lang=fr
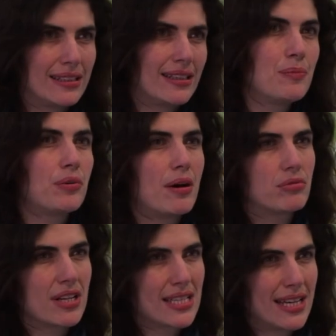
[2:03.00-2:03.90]
Et pour
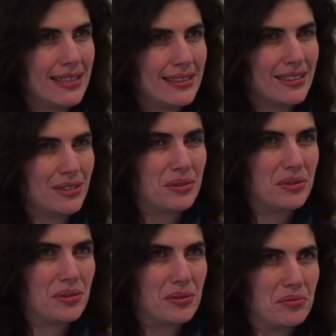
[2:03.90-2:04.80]
Abou Hassan,
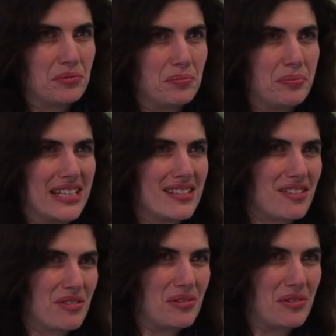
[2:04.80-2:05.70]
on
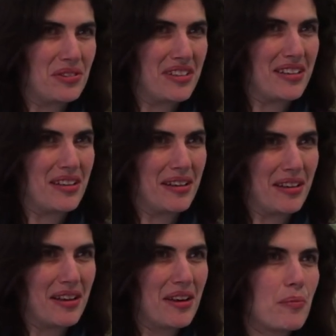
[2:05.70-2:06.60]
passe
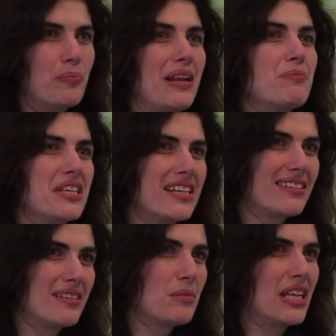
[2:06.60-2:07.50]
des
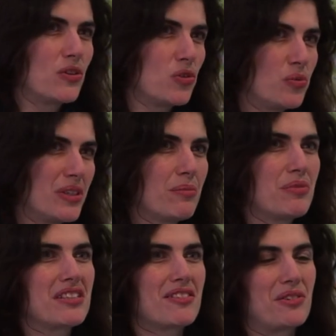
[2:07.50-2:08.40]
palmiers des mille et une nuits,
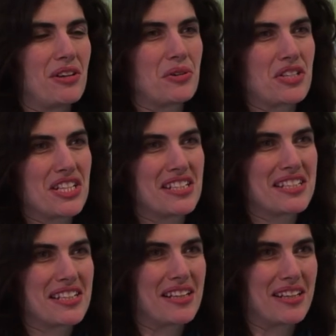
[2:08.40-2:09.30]
puisque à l'origine
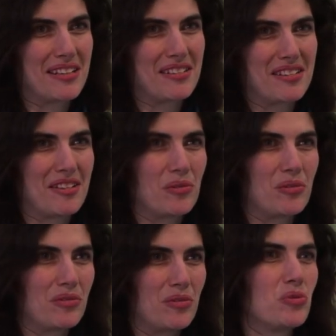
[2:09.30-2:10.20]
c'est
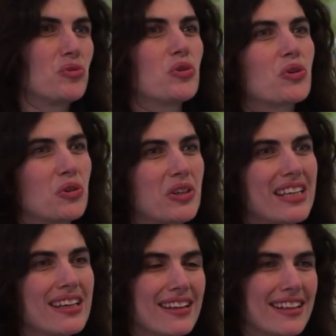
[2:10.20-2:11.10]
une,
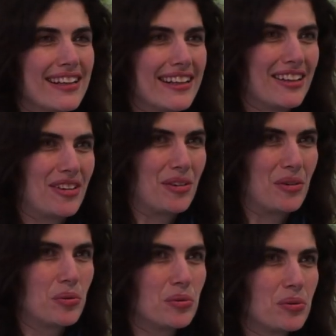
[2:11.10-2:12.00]
turquerie,
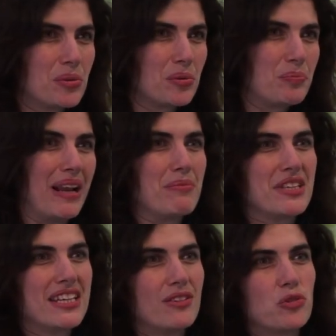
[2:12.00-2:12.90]
aux
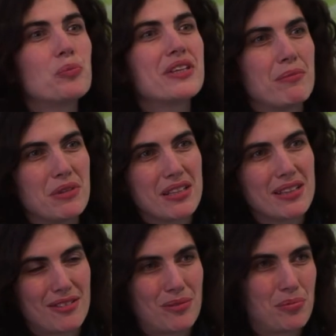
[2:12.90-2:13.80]
palmiers de
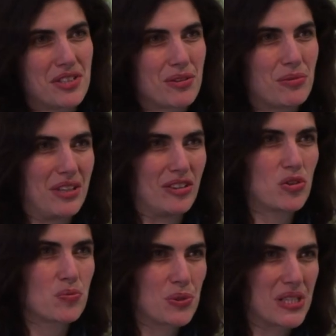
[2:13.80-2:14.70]
Miami, puisqu'on a
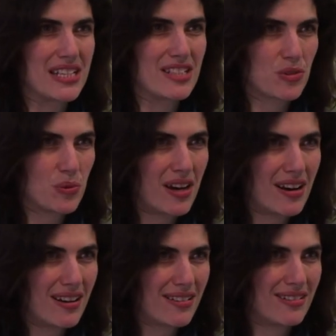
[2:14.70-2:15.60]
transposé
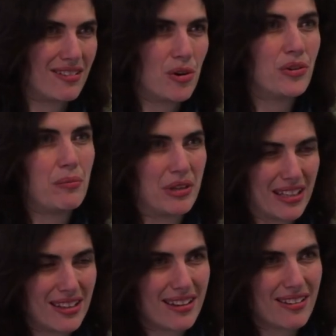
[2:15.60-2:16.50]
l'histoire en
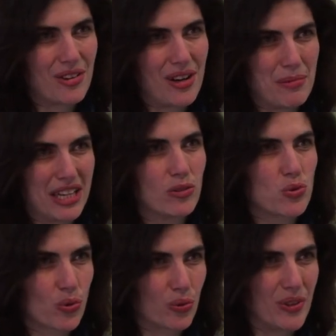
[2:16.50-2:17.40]
Amérique, l'Amérique
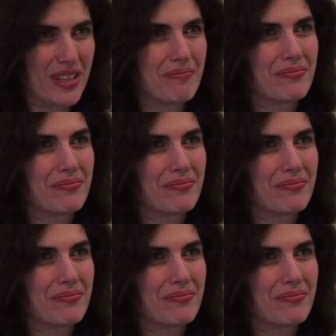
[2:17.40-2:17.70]
d'aujourd'hui.